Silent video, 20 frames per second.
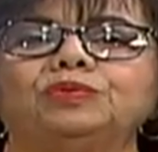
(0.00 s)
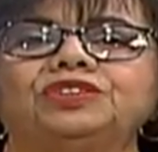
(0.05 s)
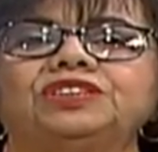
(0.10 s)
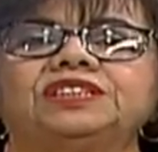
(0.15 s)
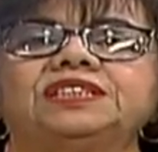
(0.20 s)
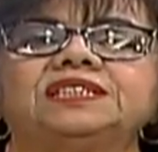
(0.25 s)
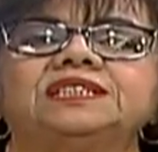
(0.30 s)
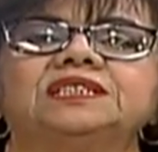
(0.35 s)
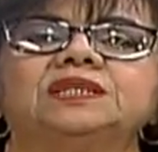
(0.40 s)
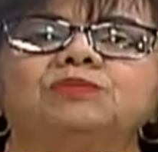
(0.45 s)

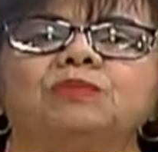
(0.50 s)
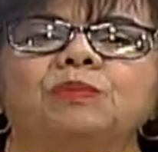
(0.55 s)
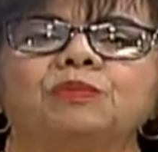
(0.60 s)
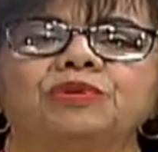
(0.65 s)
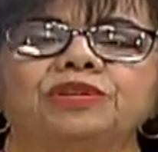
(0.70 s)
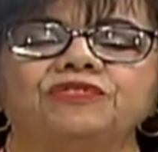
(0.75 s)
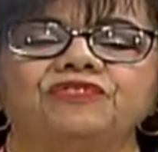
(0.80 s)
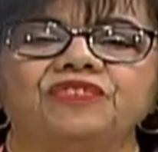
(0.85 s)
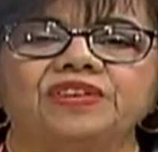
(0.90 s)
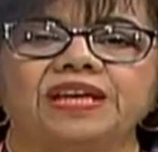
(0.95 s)
muchísimo a
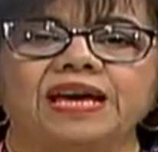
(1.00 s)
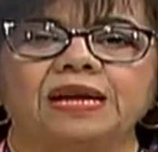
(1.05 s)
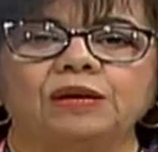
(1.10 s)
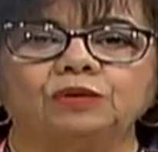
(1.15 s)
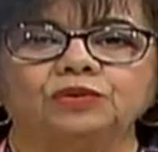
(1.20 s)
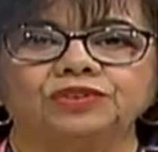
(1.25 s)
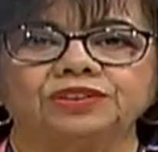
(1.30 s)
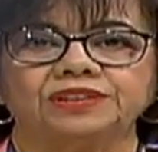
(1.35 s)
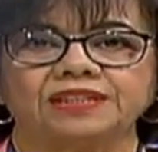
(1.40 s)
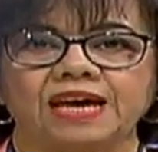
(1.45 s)
modificar
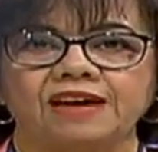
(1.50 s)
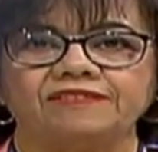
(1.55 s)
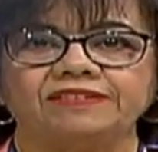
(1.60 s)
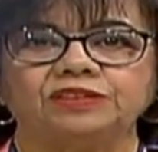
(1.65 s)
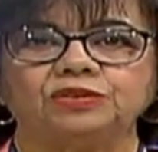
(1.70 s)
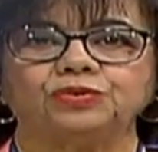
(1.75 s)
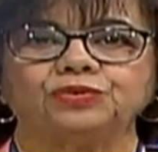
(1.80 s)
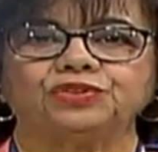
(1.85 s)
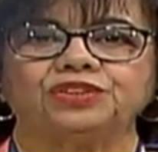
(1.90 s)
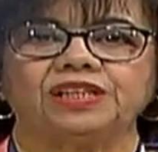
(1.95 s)
los
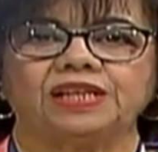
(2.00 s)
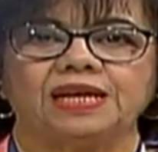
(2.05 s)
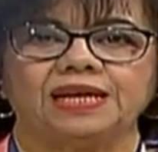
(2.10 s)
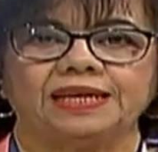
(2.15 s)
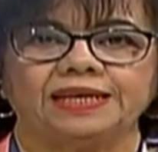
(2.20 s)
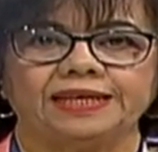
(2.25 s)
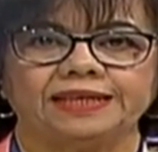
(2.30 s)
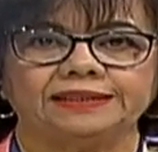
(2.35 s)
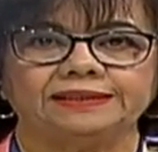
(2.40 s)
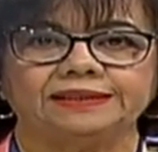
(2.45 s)
hábitos de la
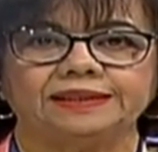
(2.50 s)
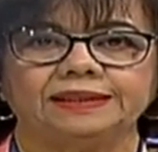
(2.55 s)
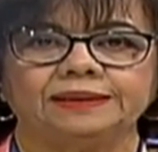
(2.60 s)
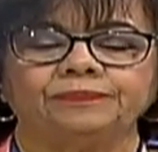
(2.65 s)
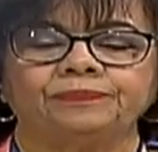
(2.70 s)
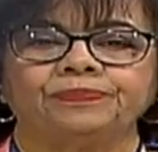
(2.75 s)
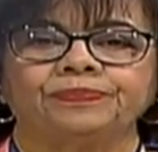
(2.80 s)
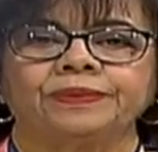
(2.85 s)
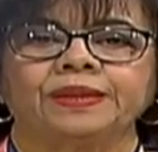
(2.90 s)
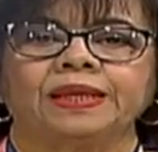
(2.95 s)
gente.
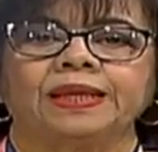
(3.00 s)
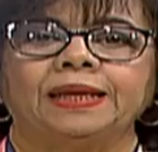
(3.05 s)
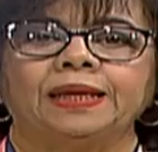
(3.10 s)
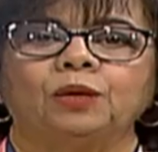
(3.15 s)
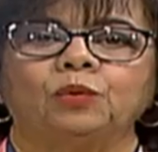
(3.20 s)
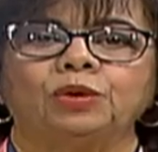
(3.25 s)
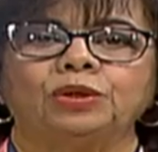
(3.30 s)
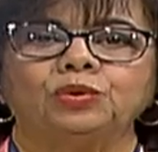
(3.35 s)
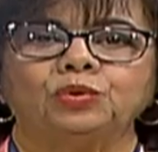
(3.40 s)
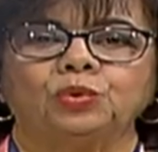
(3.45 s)

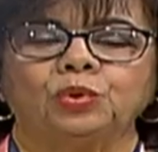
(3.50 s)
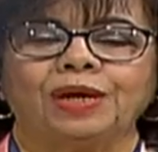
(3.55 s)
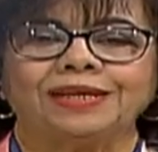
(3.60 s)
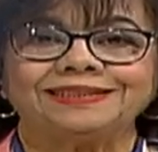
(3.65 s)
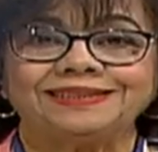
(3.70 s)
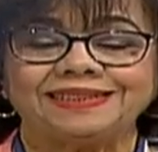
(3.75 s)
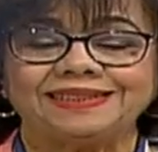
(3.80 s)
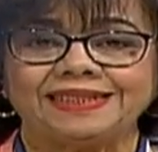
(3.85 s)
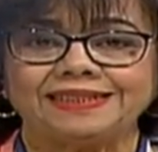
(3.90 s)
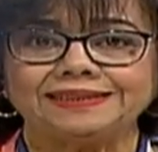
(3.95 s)
Cuando
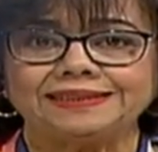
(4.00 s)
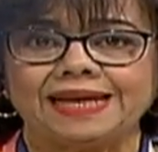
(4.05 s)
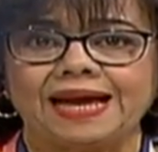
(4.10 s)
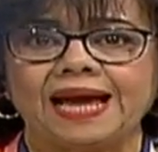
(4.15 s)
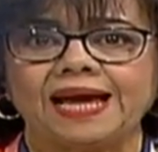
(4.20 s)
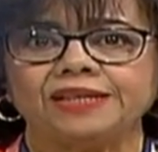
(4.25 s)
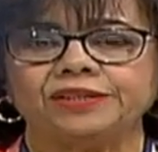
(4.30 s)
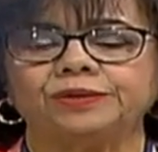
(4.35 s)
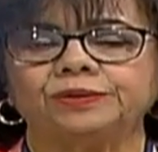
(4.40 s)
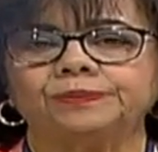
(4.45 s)
hace
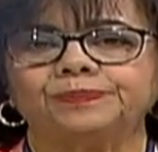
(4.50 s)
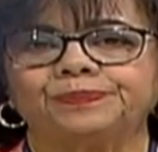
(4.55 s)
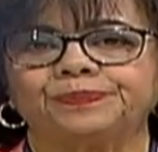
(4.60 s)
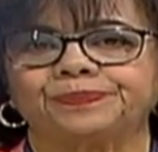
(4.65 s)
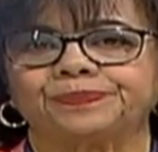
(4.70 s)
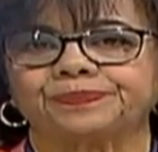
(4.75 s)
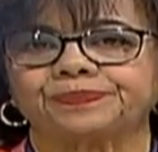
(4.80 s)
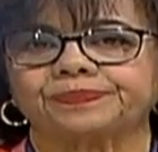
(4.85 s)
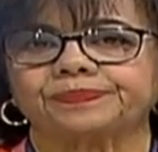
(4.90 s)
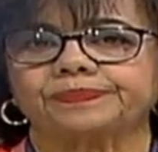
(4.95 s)
30 años
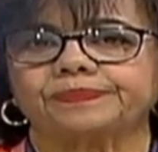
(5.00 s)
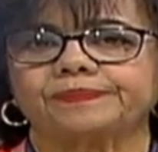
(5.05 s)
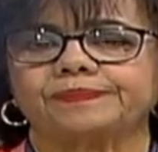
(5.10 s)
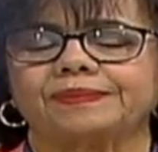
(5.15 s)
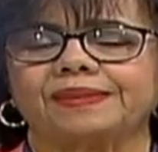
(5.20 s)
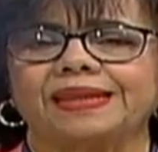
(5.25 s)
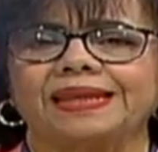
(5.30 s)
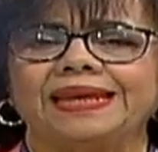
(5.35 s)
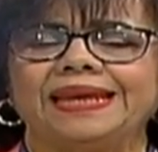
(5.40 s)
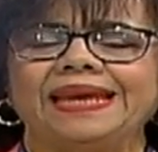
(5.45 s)

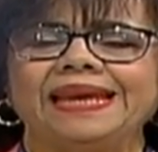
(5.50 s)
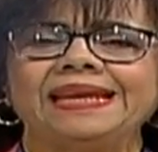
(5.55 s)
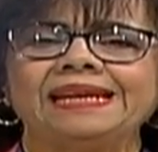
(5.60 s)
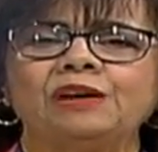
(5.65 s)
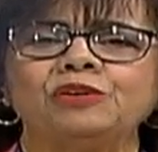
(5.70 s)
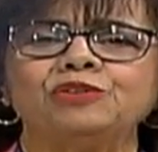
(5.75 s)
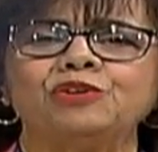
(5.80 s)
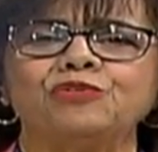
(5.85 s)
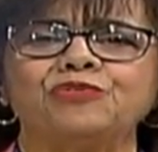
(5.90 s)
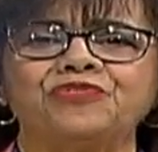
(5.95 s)

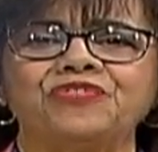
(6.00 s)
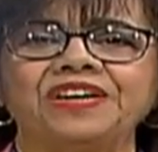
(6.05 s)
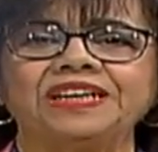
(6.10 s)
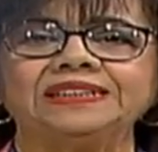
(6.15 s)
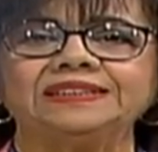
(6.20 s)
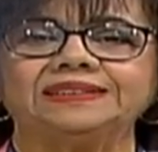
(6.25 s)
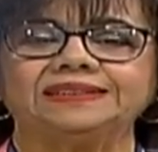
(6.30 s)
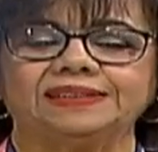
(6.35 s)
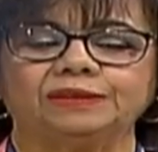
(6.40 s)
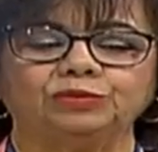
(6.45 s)
era una
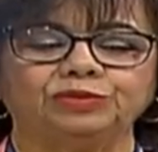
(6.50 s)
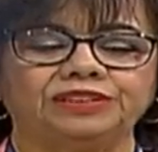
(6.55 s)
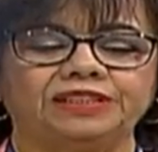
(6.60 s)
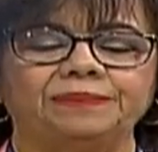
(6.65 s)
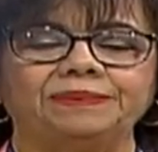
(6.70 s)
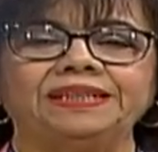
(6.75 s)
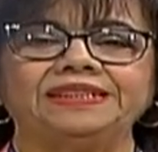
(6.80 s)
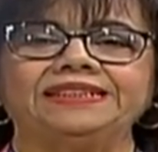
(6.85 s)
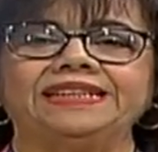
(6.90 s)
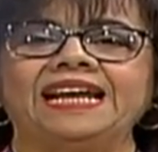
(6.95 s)
ofensa
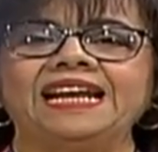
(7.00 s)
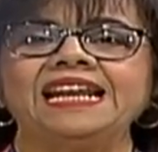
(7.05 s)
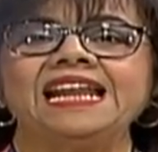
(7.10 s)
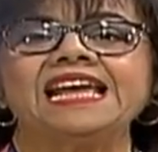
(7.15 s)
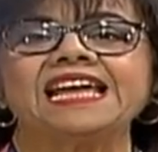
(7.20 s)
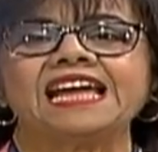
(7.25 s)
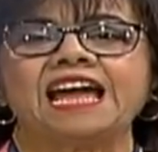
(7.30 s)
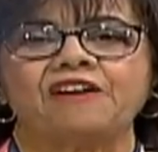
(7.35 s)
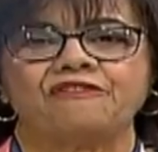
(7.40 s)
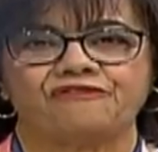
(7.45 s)
usted
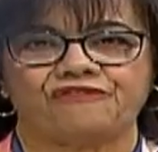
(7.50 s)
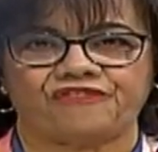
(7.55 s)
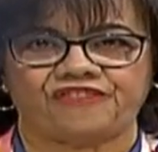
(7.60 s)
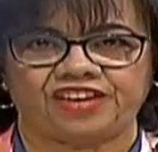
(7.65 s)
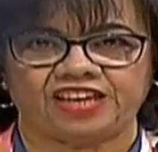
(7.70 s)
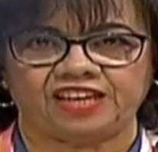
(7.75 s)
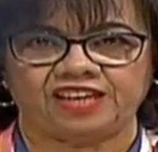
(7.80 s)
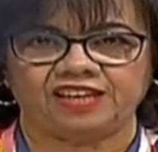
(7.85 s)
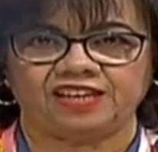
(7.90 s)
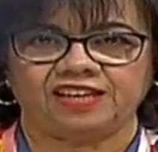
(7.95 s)
brindarle
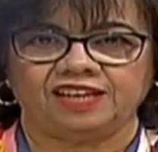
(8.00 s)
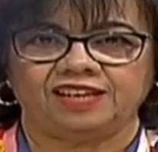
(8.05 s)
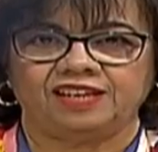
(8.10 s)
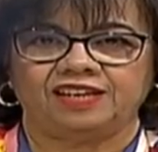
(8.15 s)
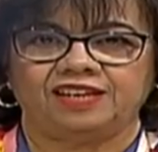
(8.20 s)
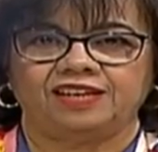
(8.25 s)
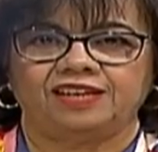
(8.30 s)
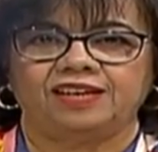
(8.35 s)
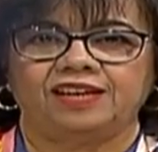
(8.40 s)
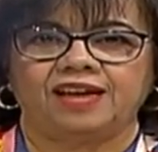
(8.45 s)
café
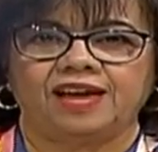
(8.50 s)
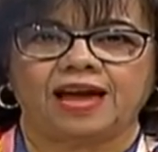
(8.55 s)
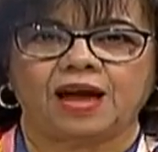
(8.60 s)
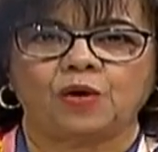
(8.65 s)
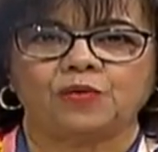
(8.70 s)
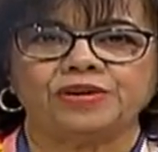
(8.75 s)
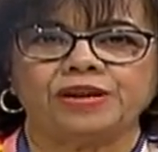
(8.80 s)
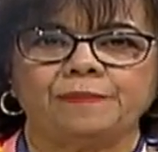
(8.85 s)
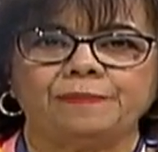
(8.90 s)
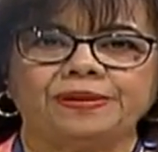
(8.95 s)

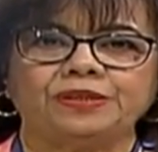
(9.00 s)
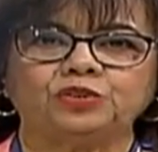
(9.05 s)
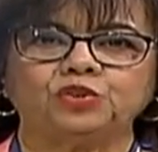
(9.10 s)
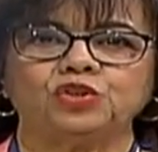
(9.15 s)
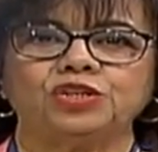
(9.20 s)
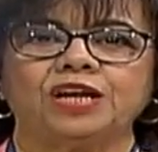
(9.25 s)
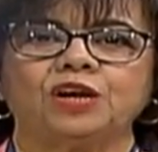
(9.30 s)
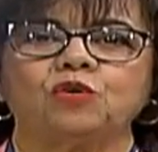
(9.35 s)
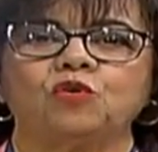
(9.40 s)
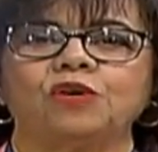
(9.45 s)
a una
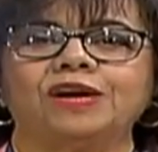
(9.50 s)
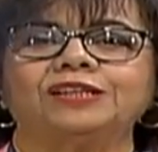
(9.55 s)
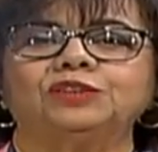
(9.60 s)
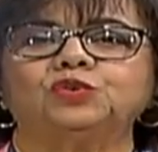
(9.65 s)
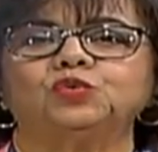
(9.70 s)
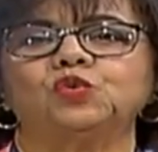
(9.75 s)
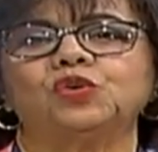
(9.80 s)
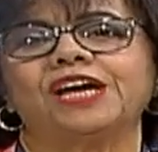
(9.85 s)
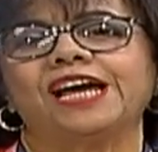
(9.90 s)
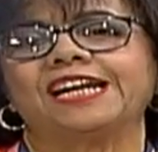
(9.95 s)
persona con
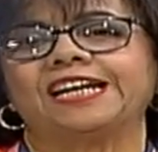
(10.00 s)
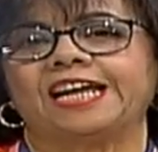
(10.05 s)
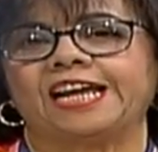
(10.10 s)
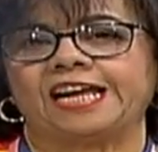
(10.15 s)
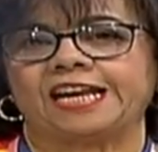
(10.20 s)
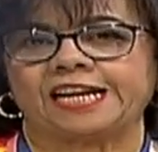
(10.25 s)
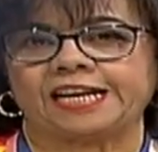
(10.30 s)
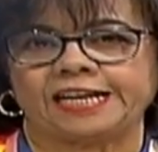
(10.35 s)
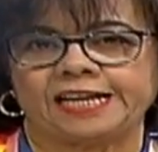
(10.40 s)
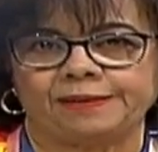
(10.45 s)
azúcar
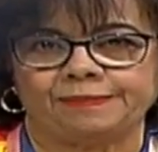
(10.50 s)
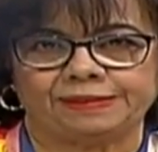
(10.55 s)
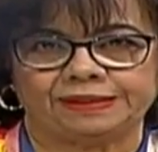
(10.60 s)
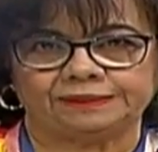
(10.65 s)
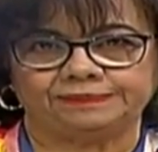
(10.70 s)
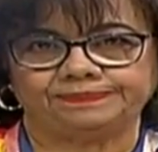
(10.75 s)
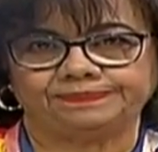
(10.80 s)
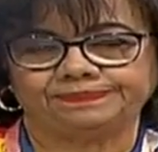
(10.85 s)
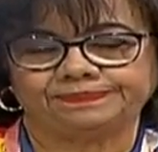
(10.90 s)
crema.